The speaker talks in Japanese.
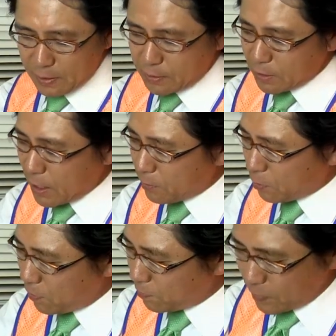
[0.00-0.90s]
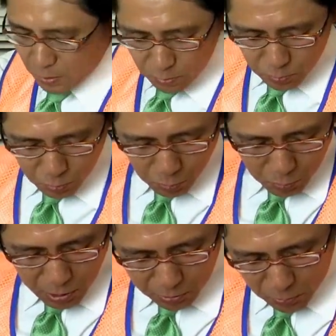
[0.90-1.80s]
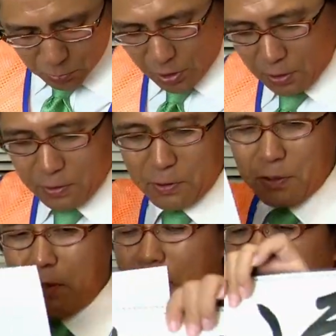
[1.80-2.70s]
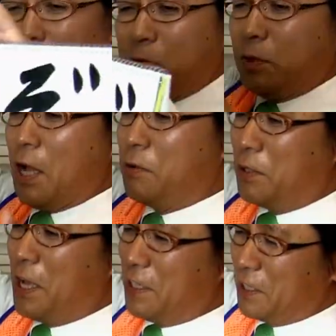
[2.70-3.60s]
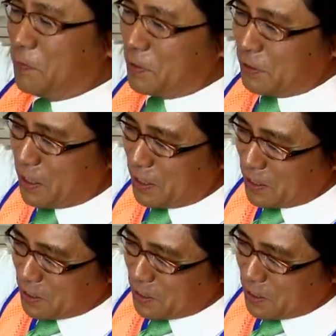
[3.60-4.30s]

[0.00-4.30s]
ザザンとちょっとこれ当てようか裏裏に当てますね